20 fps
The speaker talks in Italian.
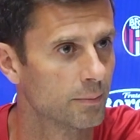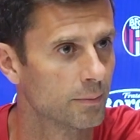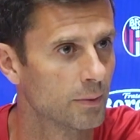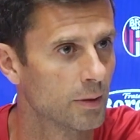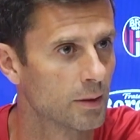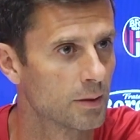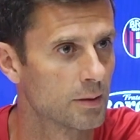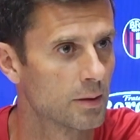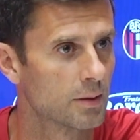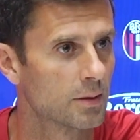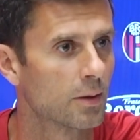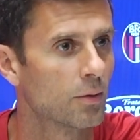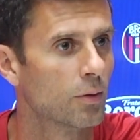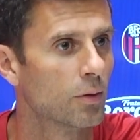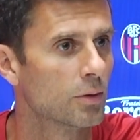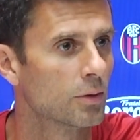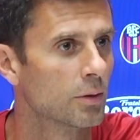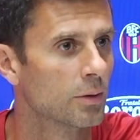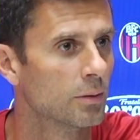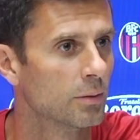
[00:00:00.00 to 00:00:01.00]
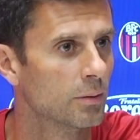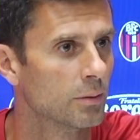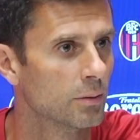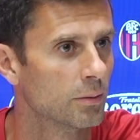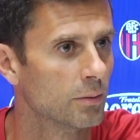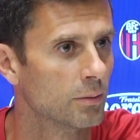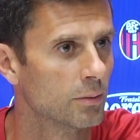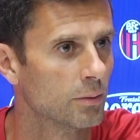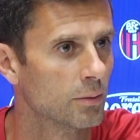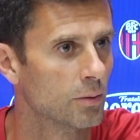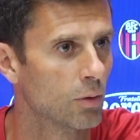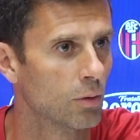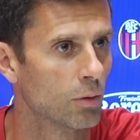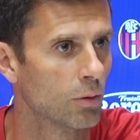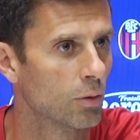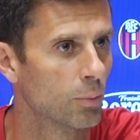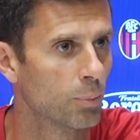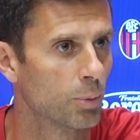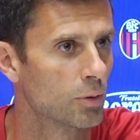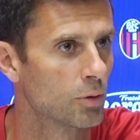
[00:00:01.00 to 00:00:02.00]
la stessa cosa, giorno
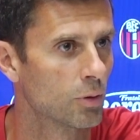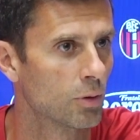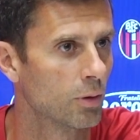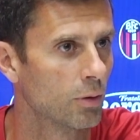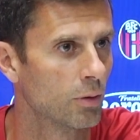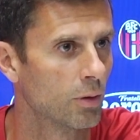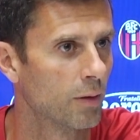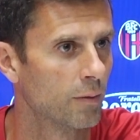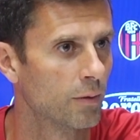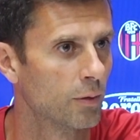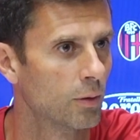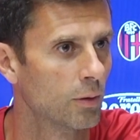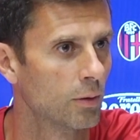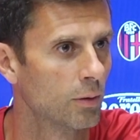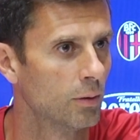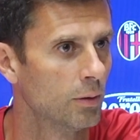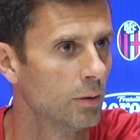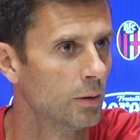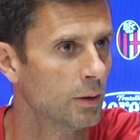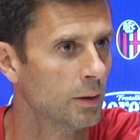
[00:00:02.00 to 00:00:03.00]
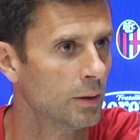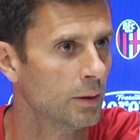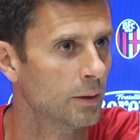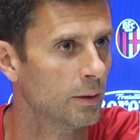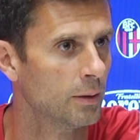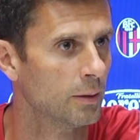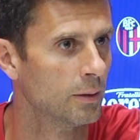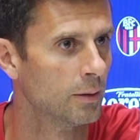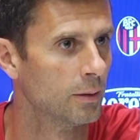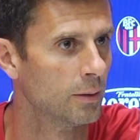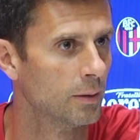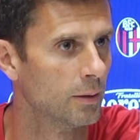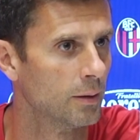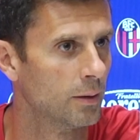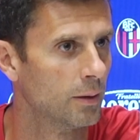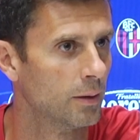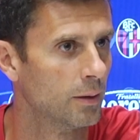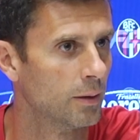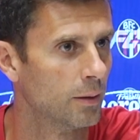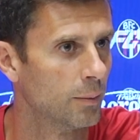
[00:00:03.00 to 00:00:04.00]
dopo giorno lavoro,
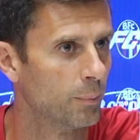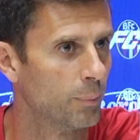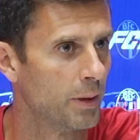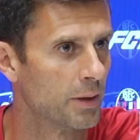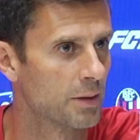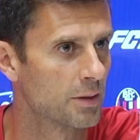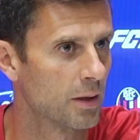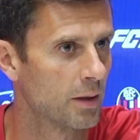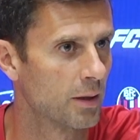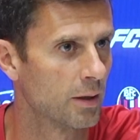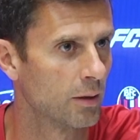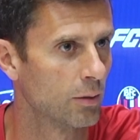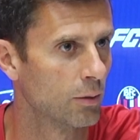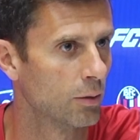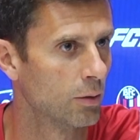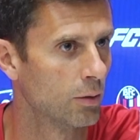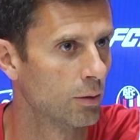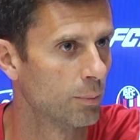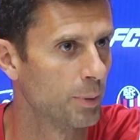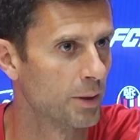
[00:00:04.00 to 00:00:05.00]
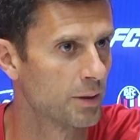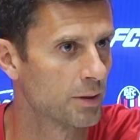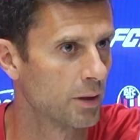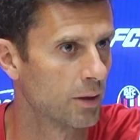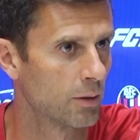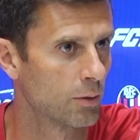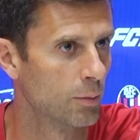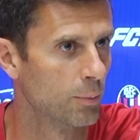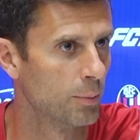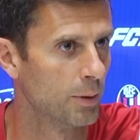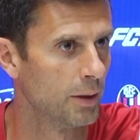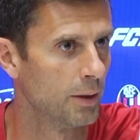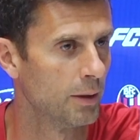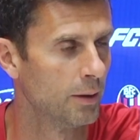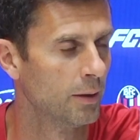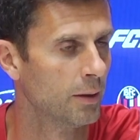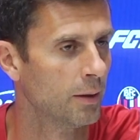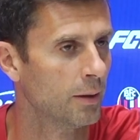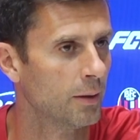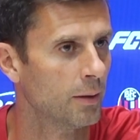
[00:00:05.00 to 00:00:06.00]
eh, pensare a loro, pensare a come
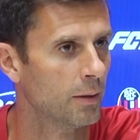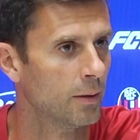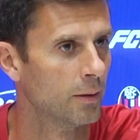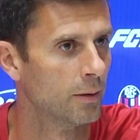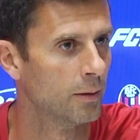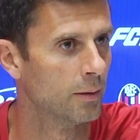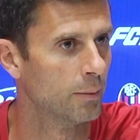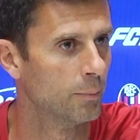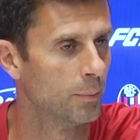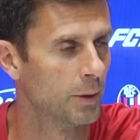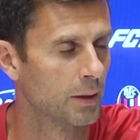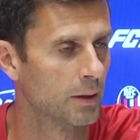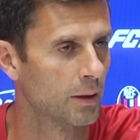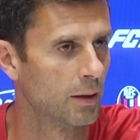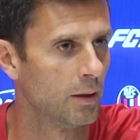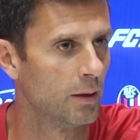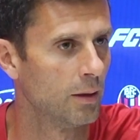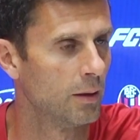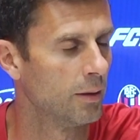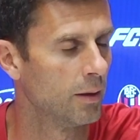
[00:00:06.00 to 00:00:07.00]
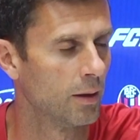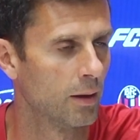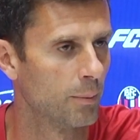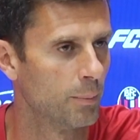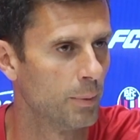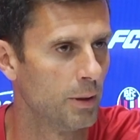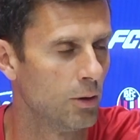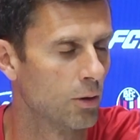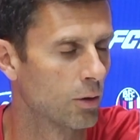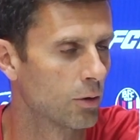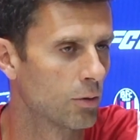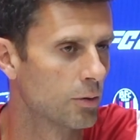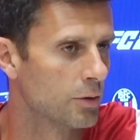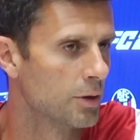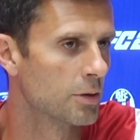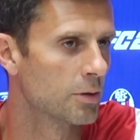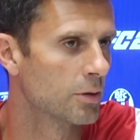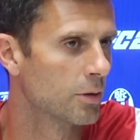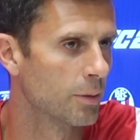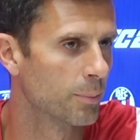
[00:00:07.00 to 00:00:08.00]
metterli nella miglior
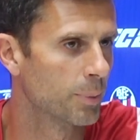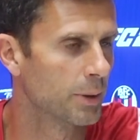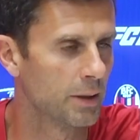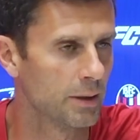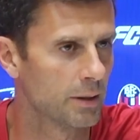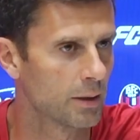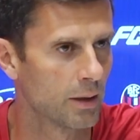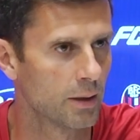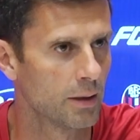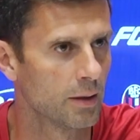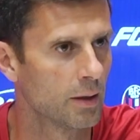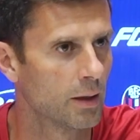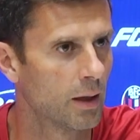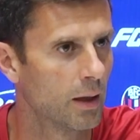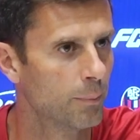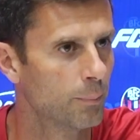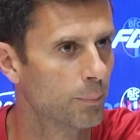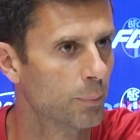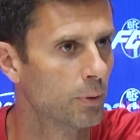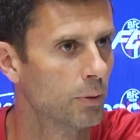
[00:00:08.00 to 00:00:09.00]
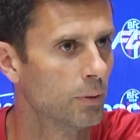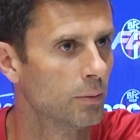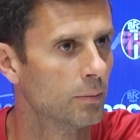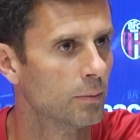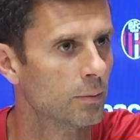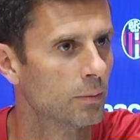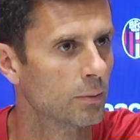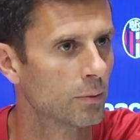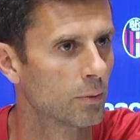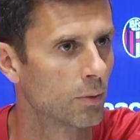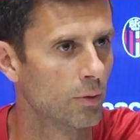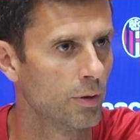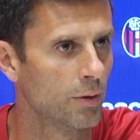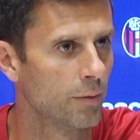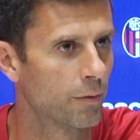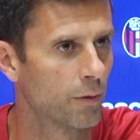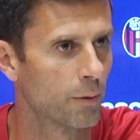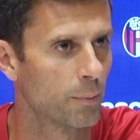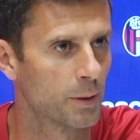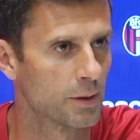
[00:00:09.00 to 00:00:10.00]
condizione per entrare in campo, con
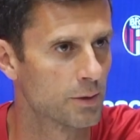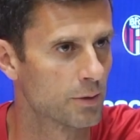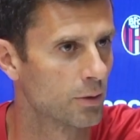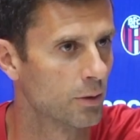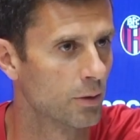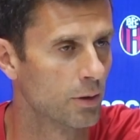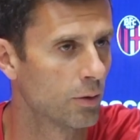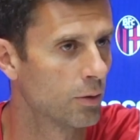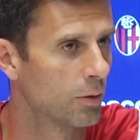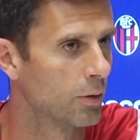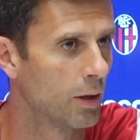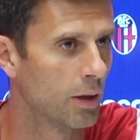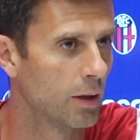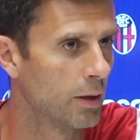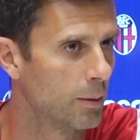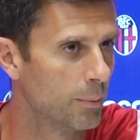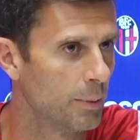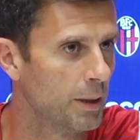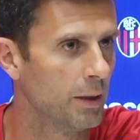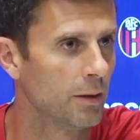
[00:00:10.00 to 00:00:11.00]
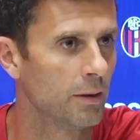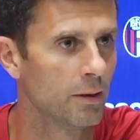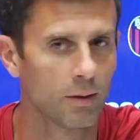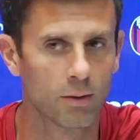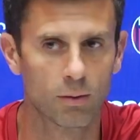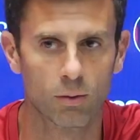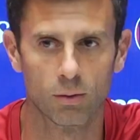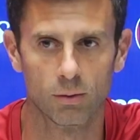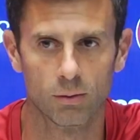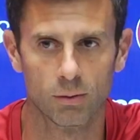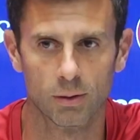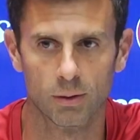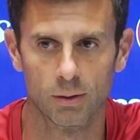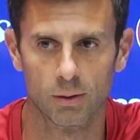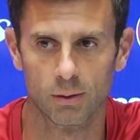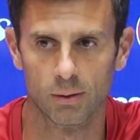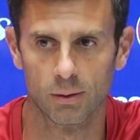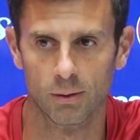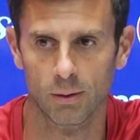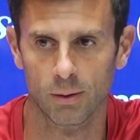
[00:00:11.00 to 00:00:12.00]
informazioni, con allenamenti, con
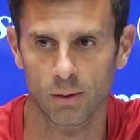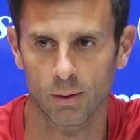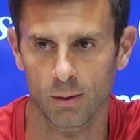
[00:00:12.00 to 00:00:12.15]
eh,